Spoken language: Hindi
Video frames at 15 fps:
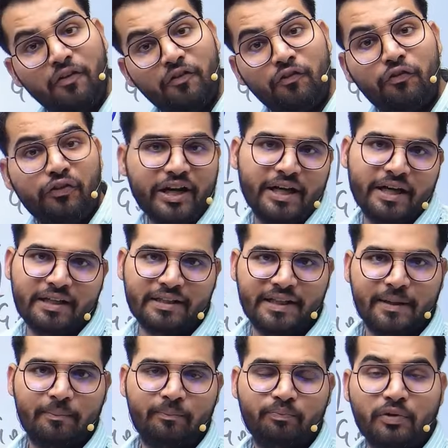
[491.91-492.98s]
फ्री कर दी है
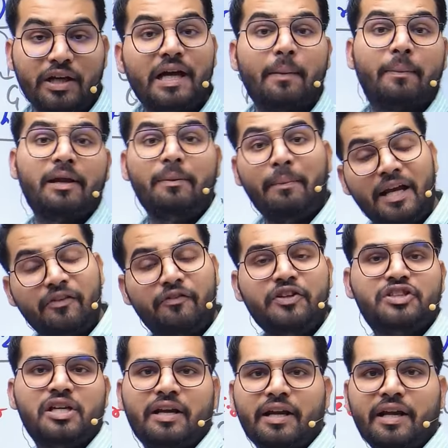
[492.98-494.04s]
ताकि आपके लिए
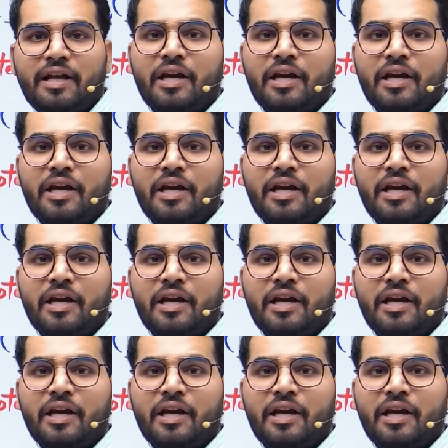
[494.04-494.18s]
बेनिफिशियल रहे